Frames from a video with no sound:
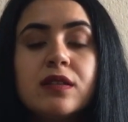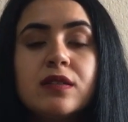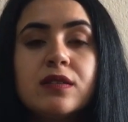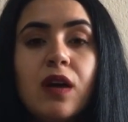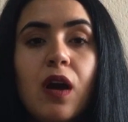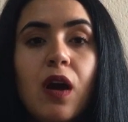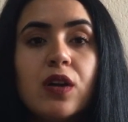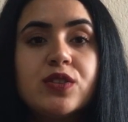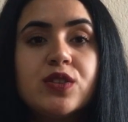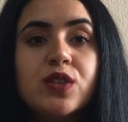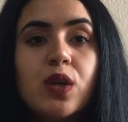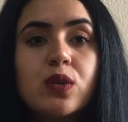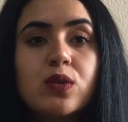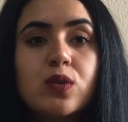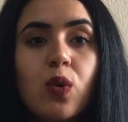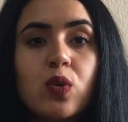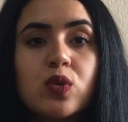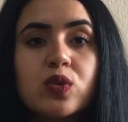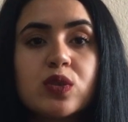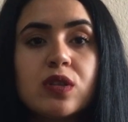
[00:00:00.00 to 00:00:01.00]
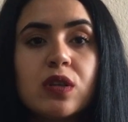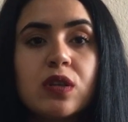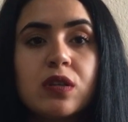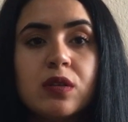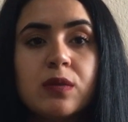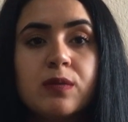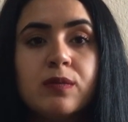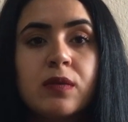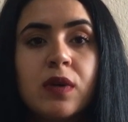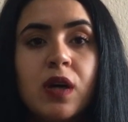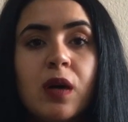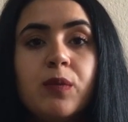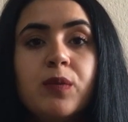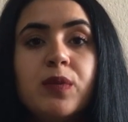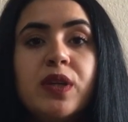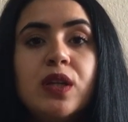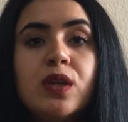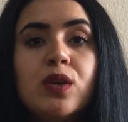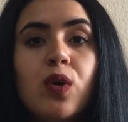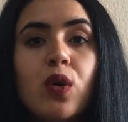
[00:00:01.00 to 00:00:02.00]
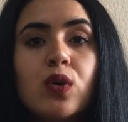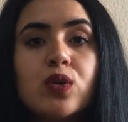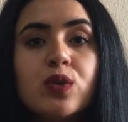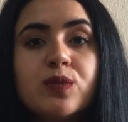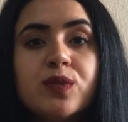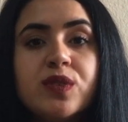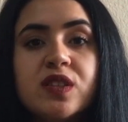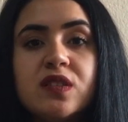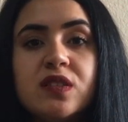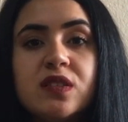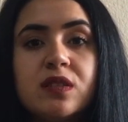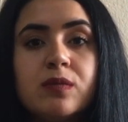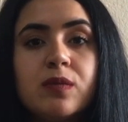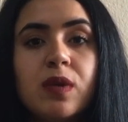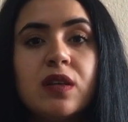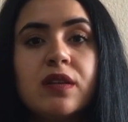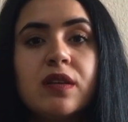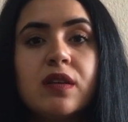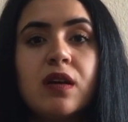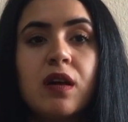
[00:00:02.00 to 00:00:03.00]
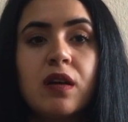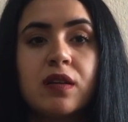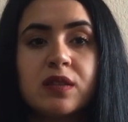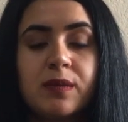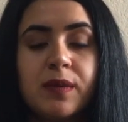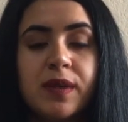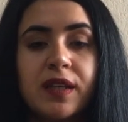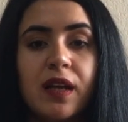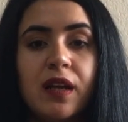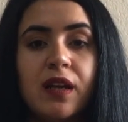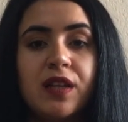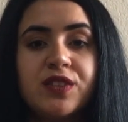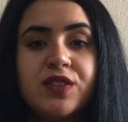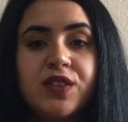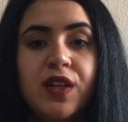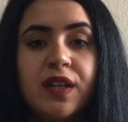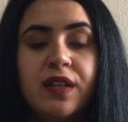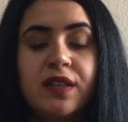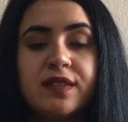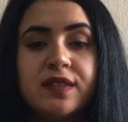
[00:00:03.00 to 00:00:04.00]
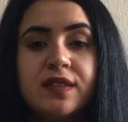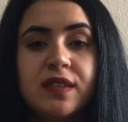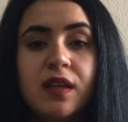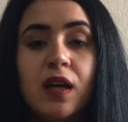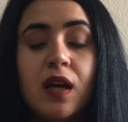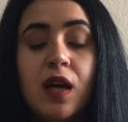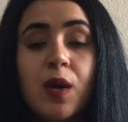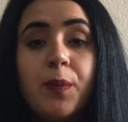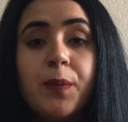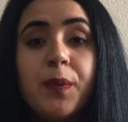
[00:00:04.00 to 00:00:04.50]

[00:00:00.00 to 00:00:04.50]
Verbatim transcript: Gerçek dostlarım, biliyordum sizin bana yardıma geleceğinizi.